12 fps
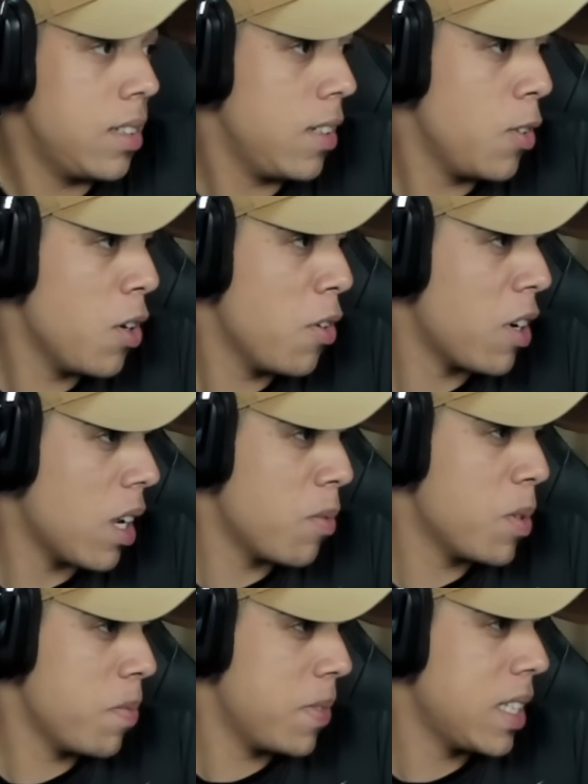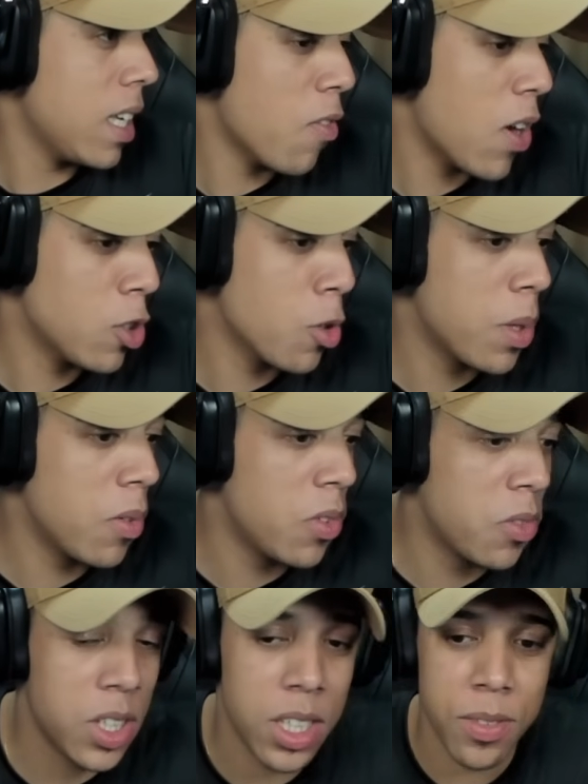Eu ia falar, vamos ver se ele vai Droga,
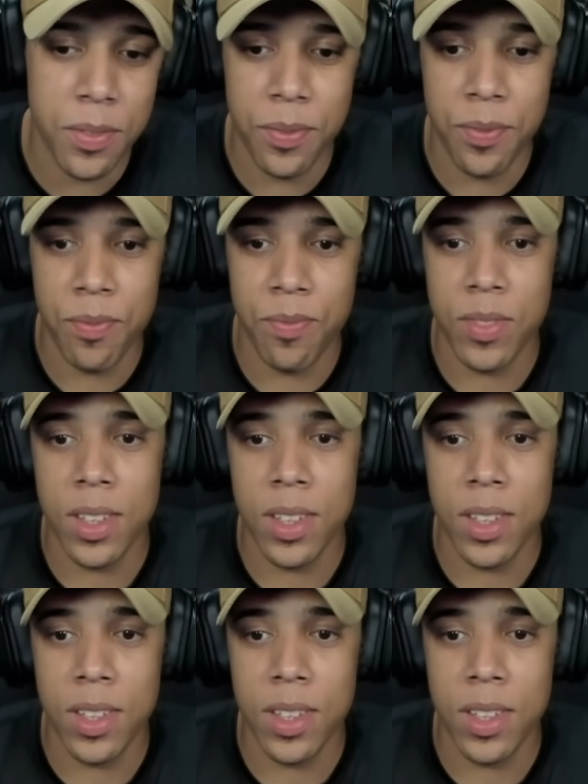sobreviver. Ele morreu.